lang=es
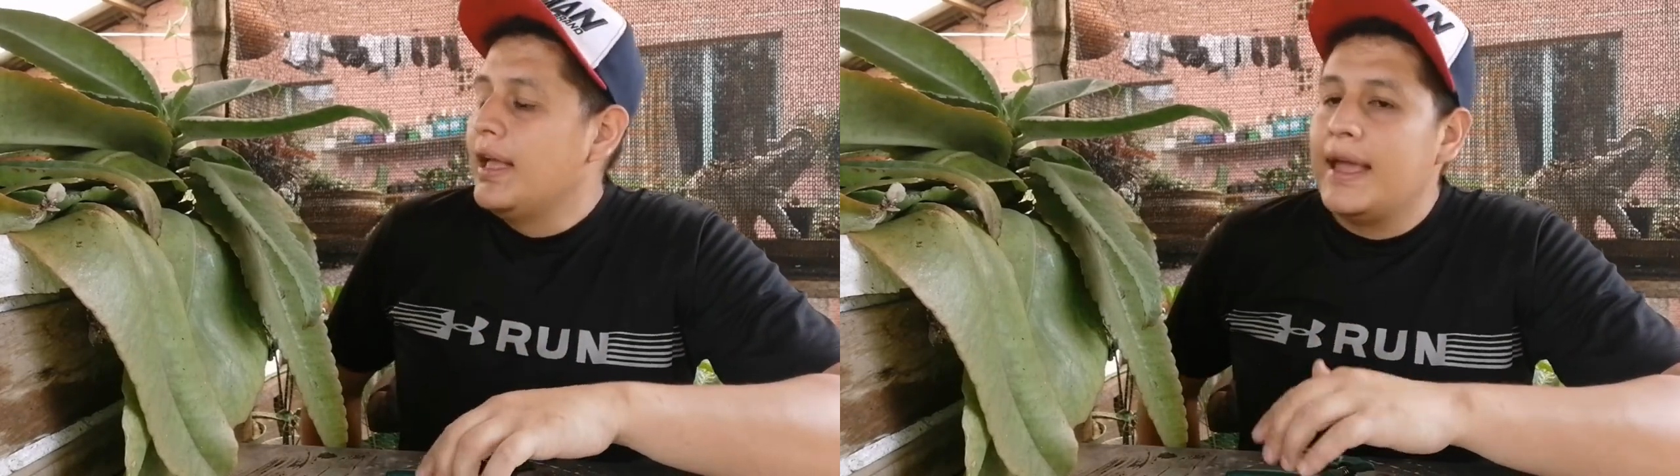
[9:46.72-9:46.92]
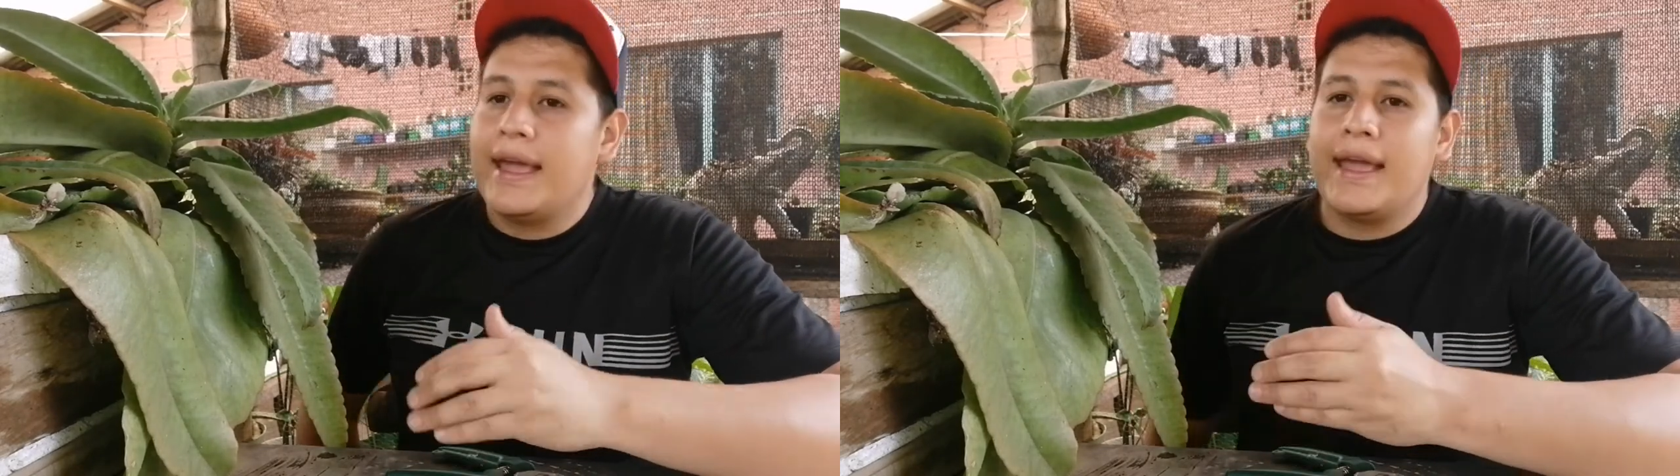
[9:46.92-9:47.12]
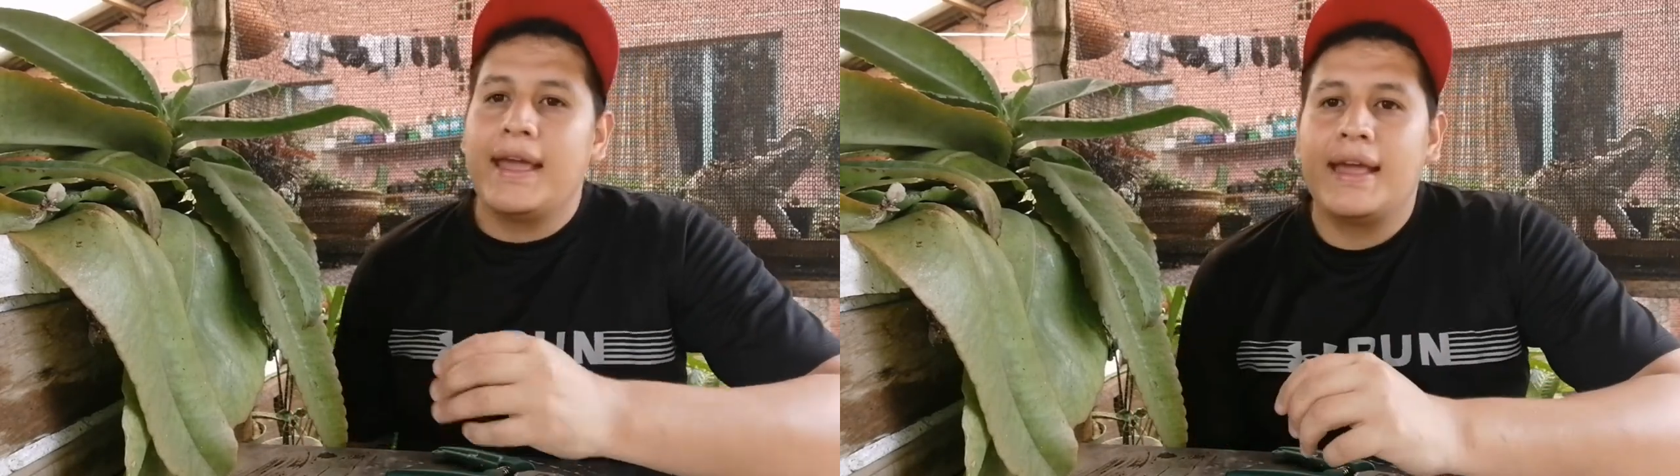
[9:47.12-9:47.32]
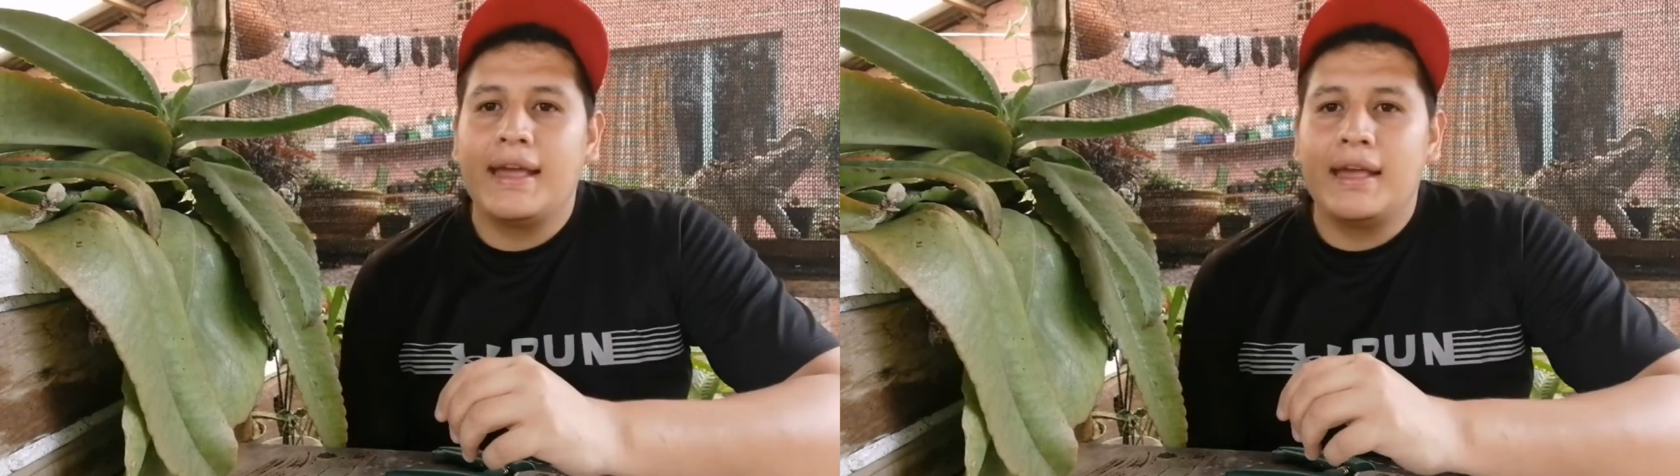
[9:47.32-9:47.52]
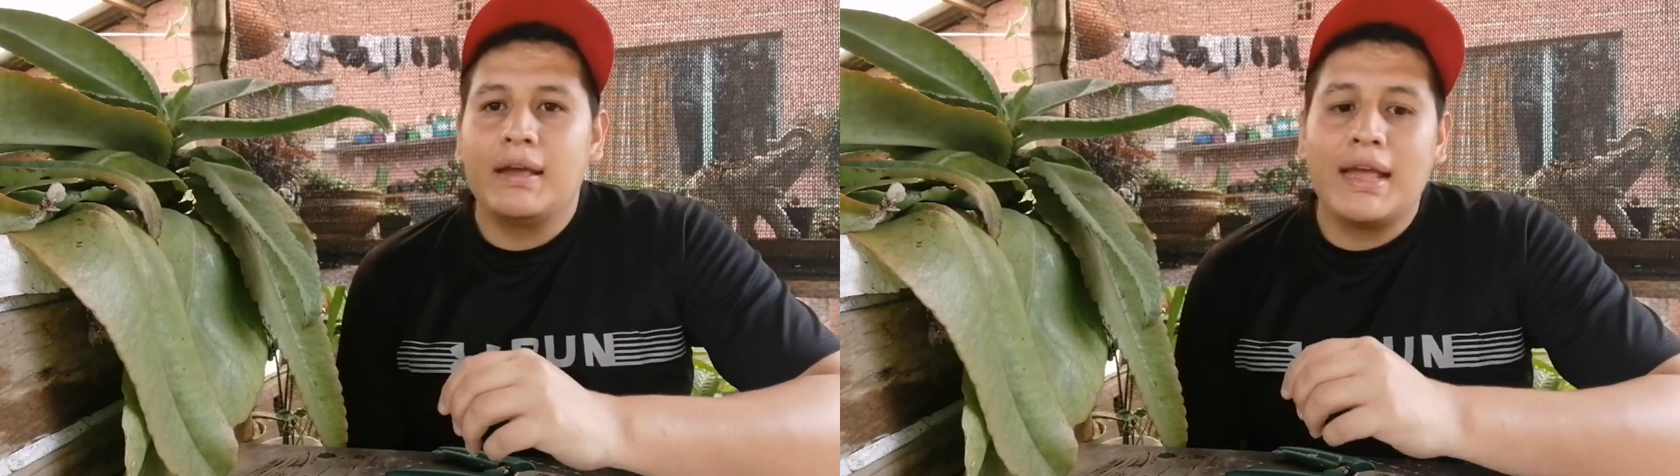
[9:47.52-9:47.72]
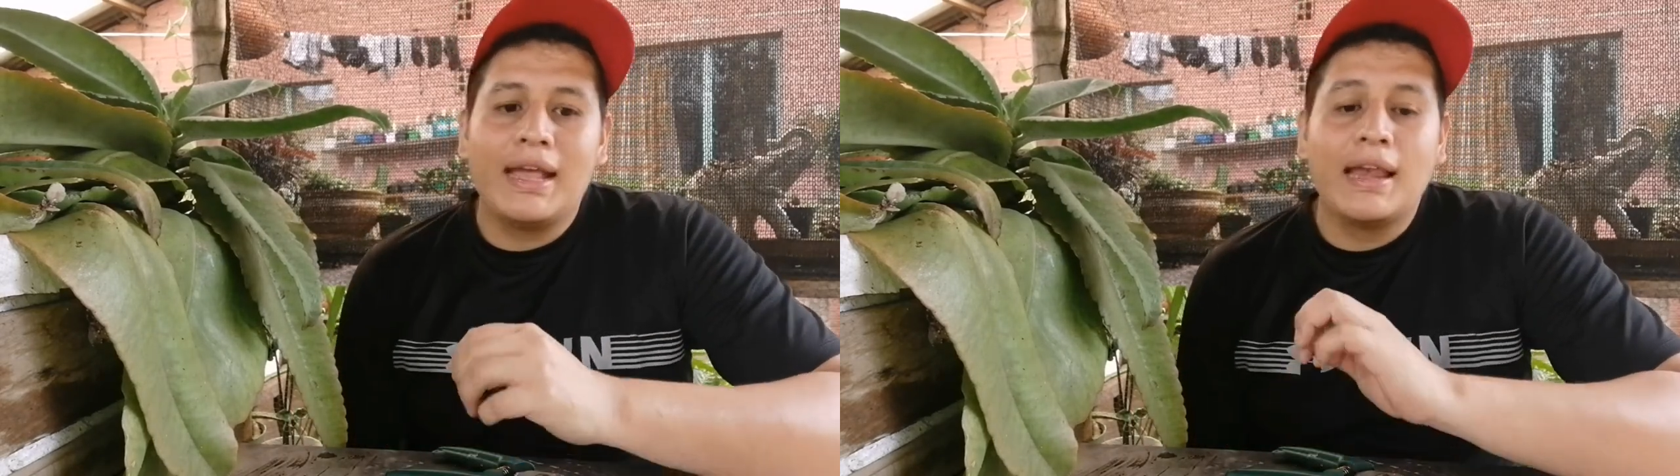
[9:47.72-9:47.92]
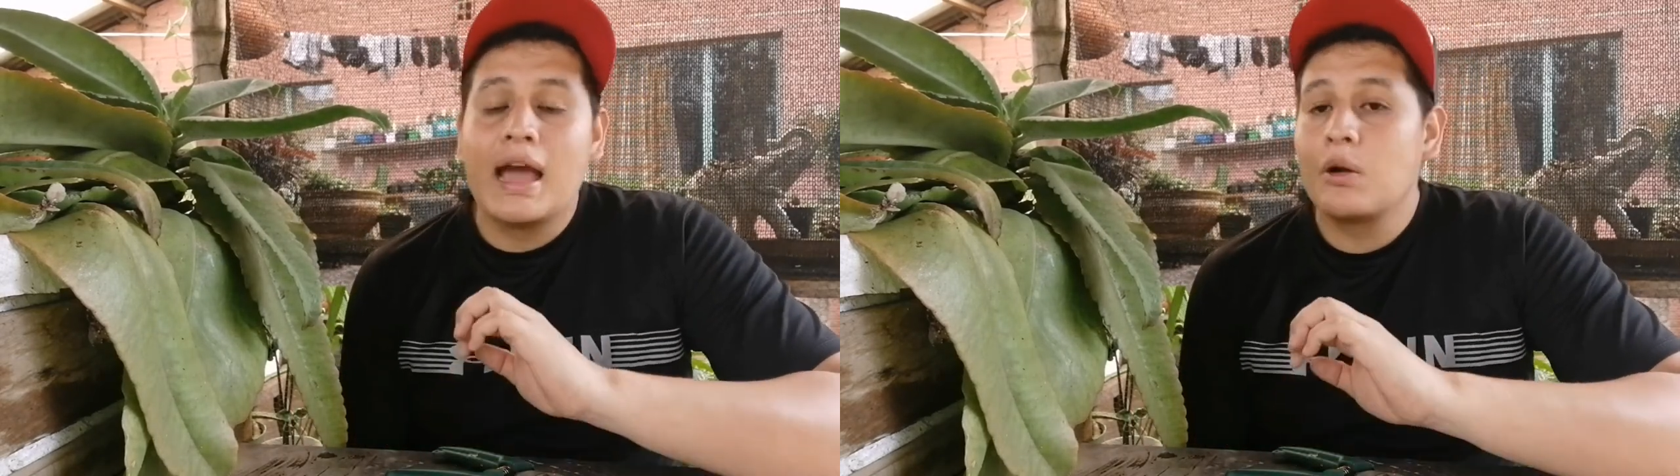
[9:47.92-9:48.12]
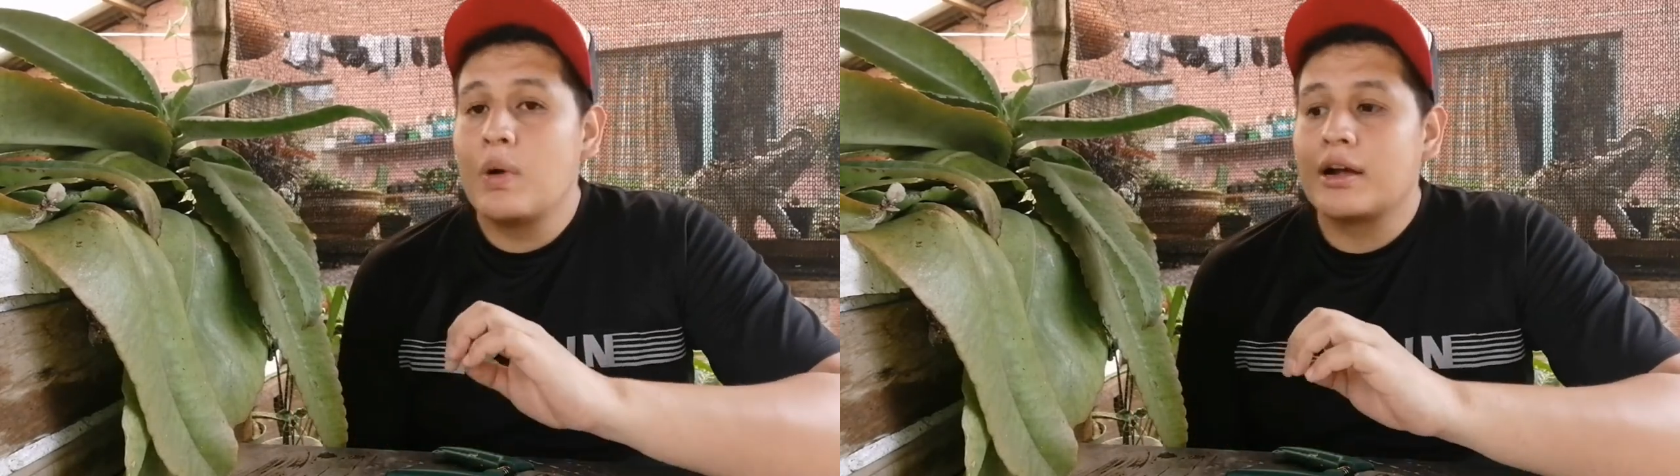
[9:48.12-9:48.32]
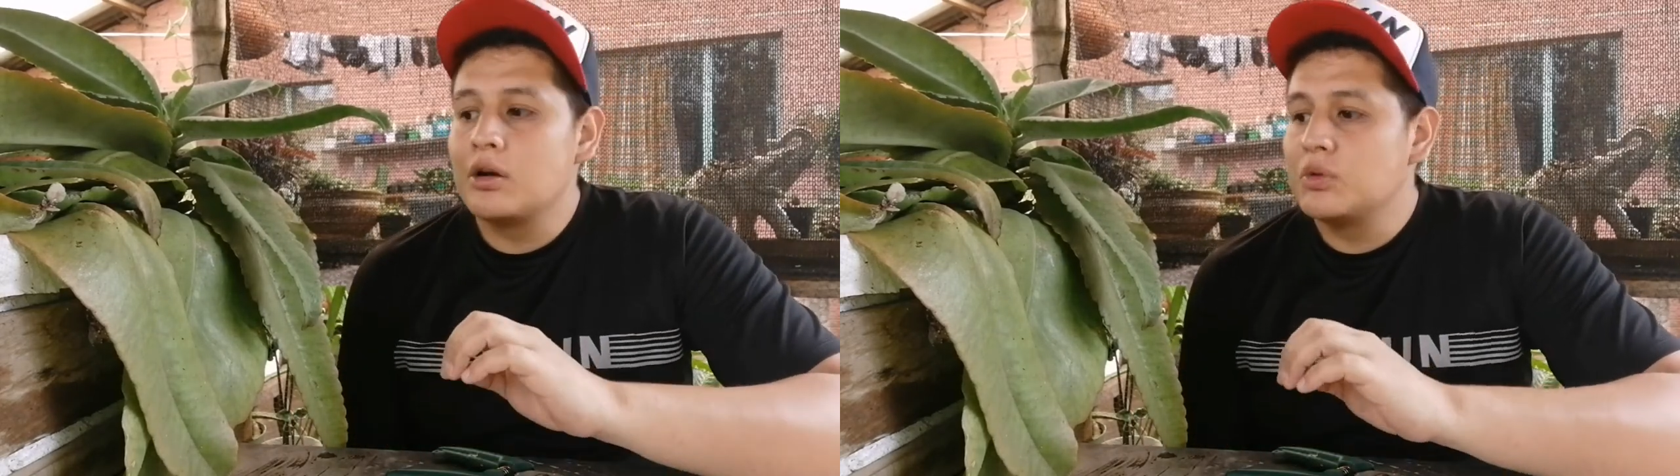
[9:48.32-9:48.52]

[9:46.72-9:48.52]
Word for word: Eh, el agua,